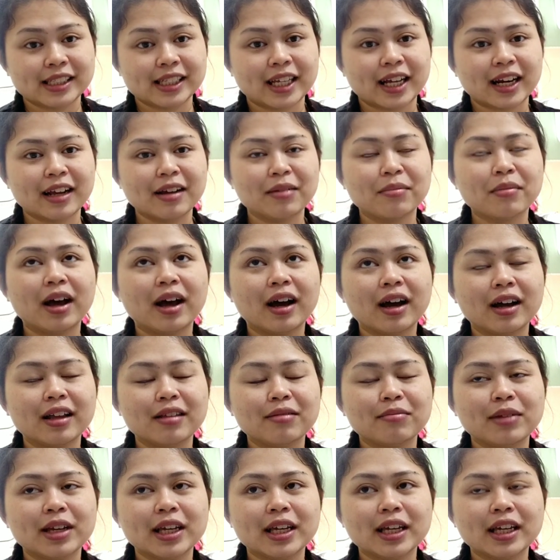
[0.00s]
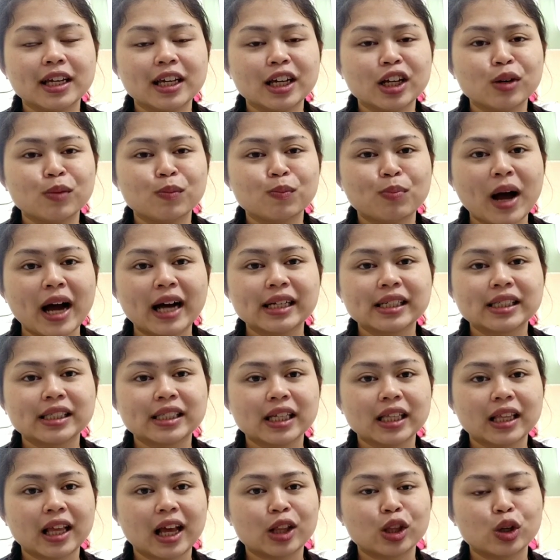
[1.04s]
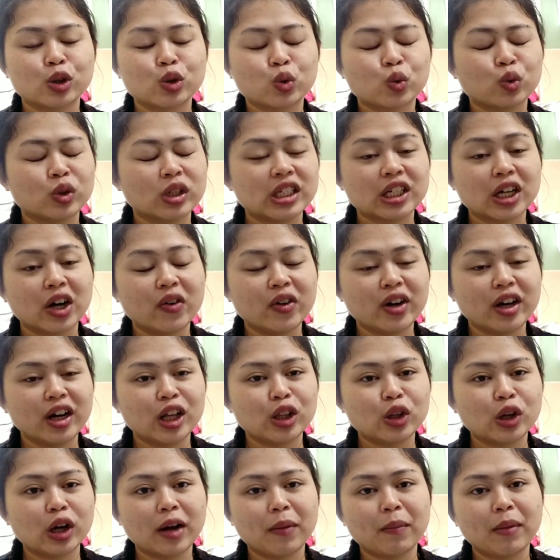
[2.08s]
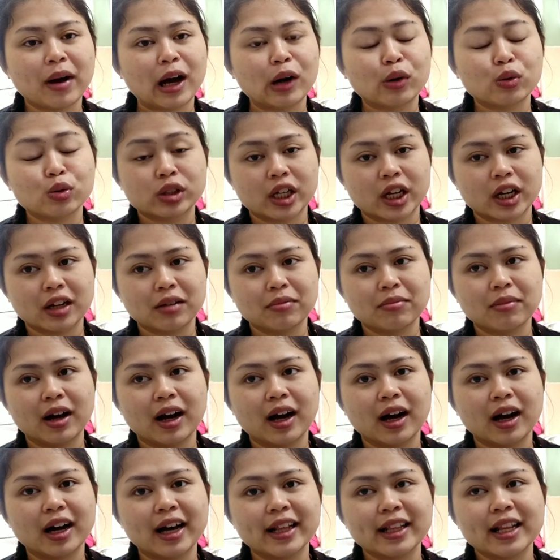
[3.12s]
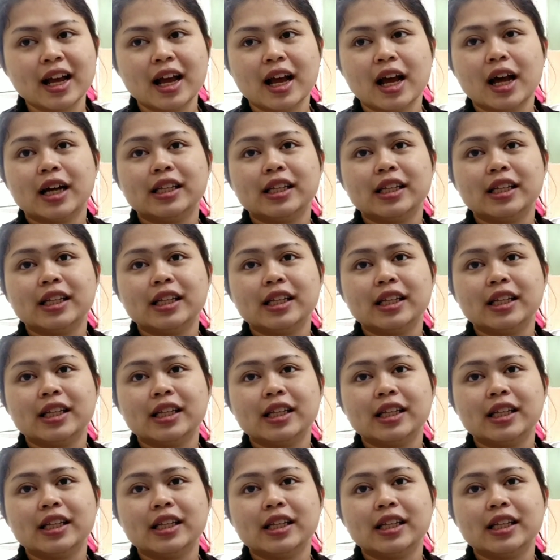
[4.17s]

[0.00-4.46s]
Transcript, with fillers: Sering banget bikin pangsit atau swijau ini tuh emang aku sering banget.